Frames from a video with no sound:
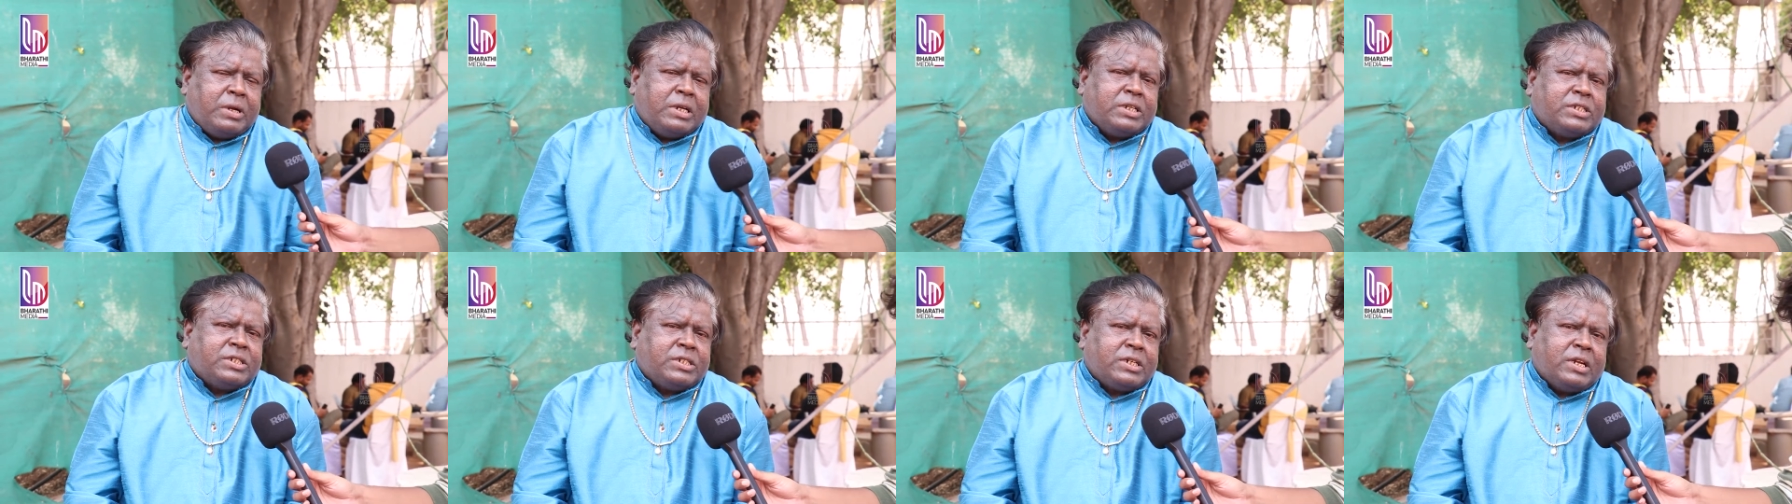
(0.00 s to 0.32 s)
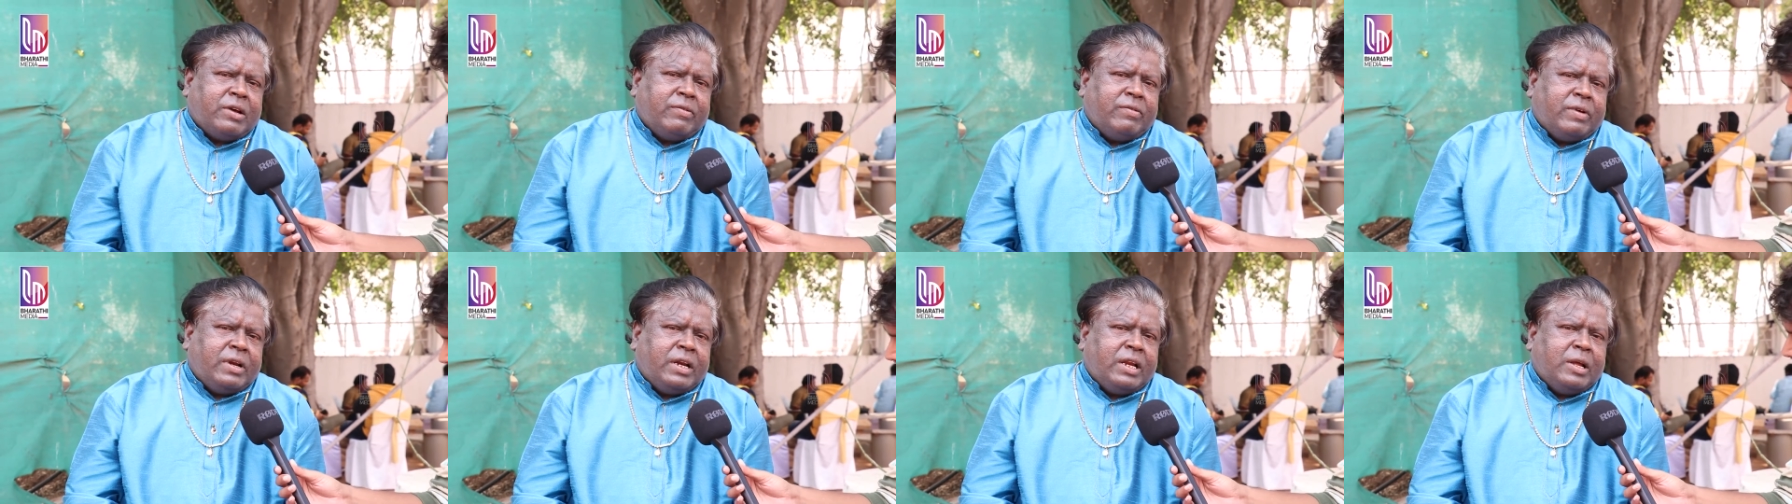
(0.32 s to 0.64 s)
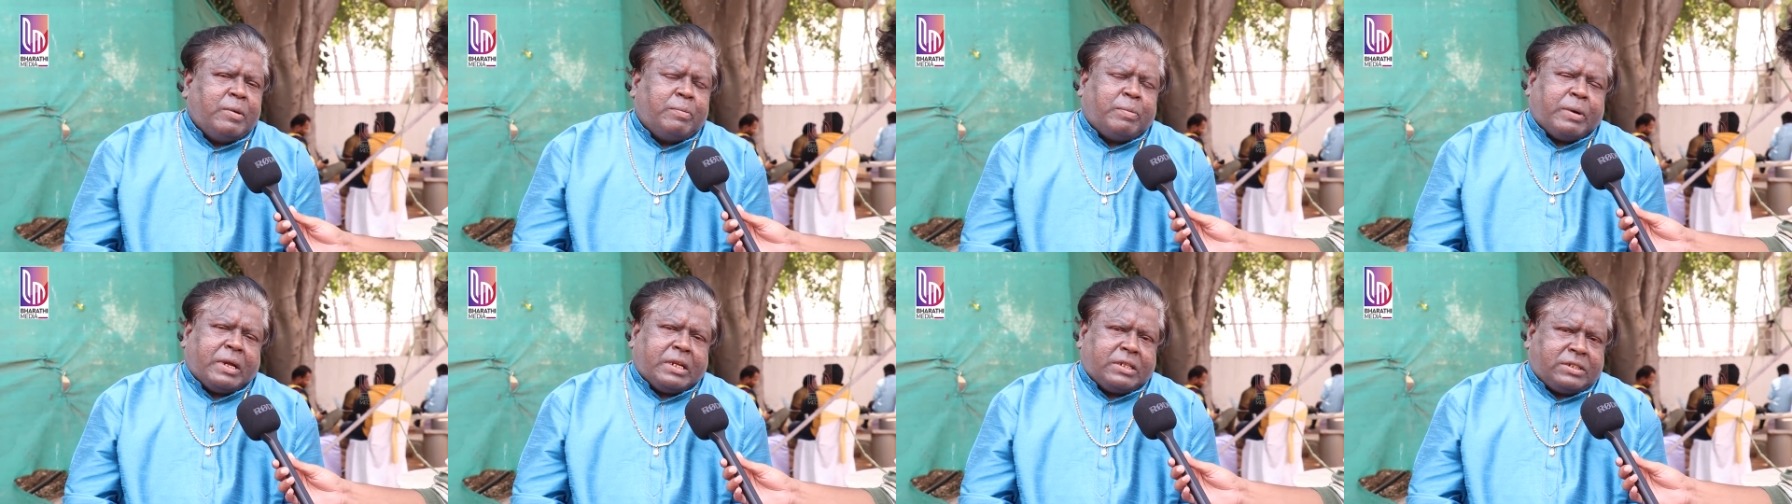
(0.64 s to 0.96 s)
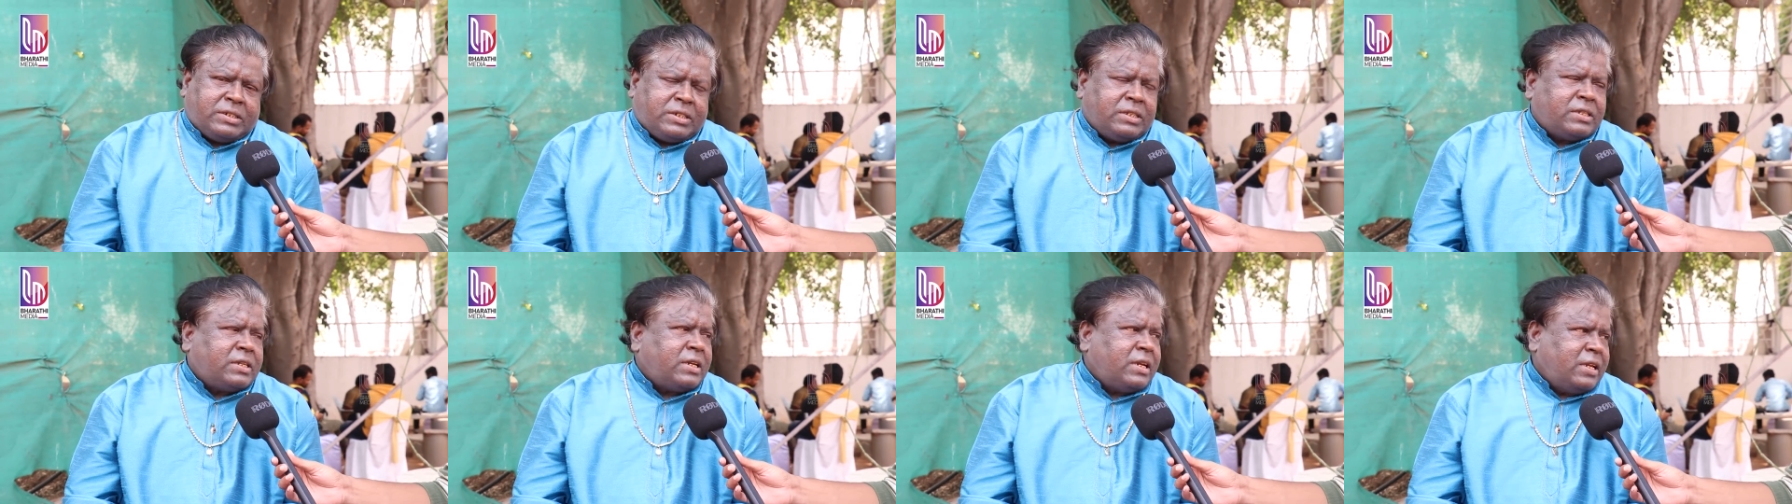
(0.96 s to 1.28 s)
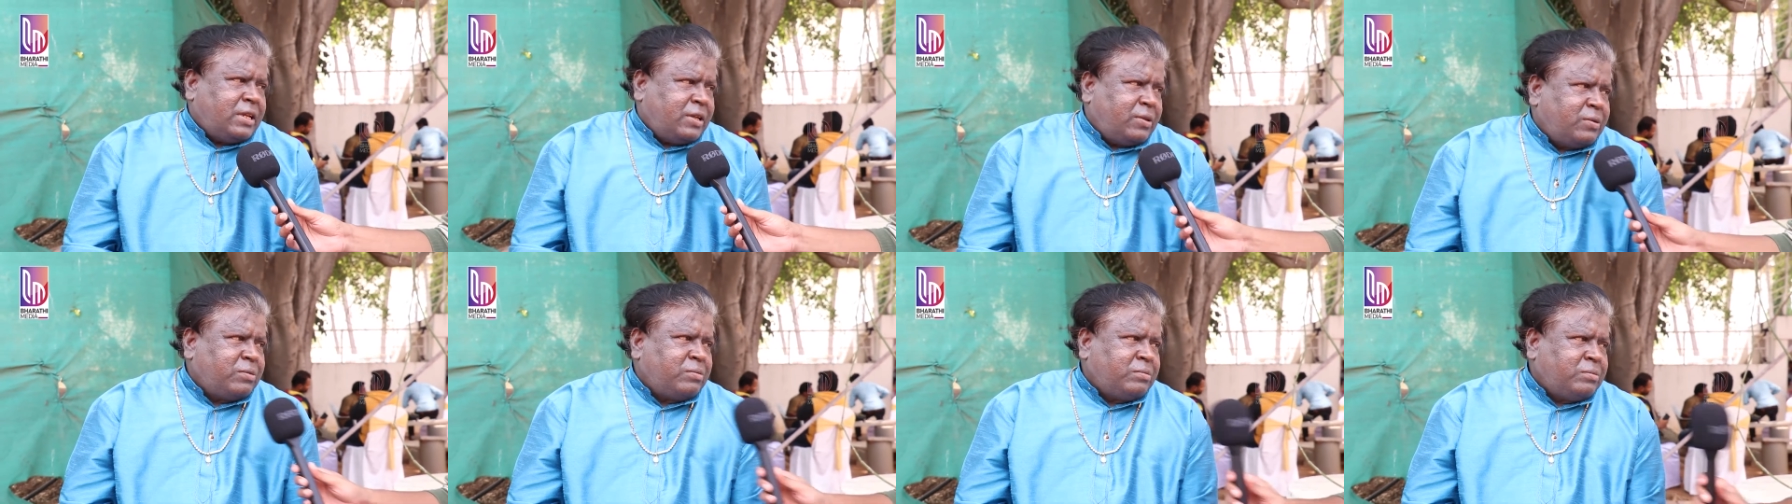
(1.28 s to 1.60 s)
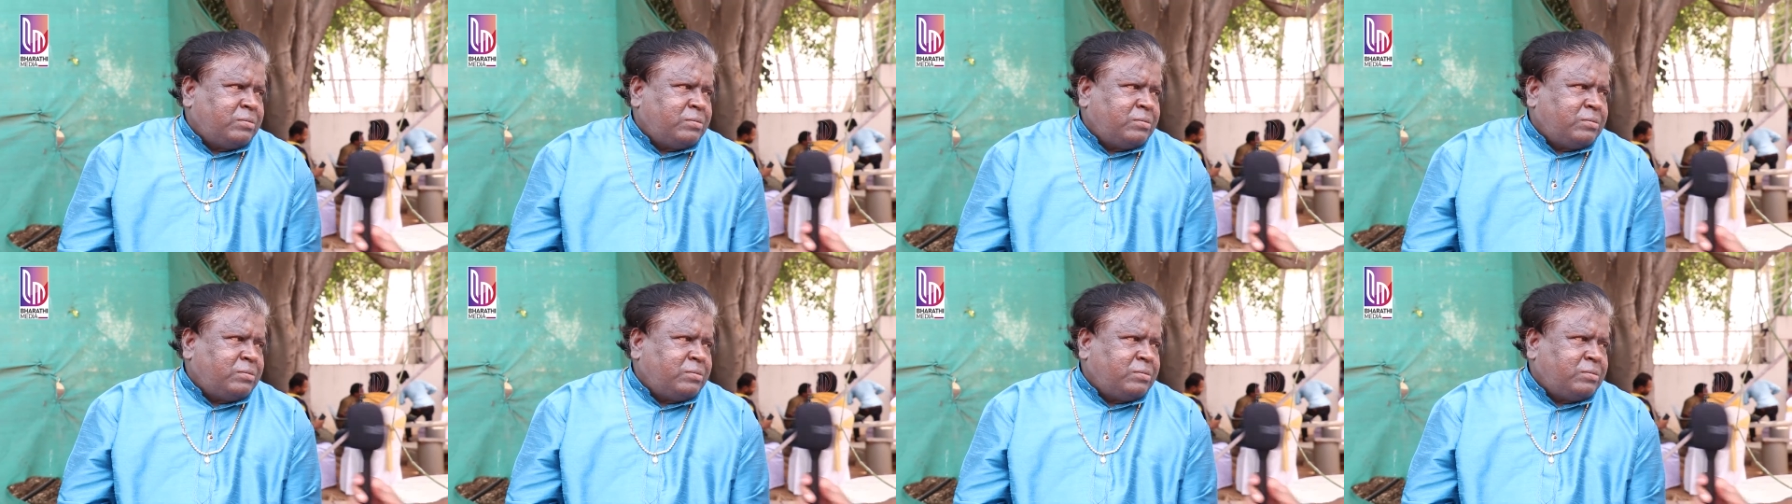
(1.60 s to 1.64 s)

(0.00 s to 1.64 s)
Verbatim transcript: పిలిచినా వెళ్ళే పరిస్థితి లేదు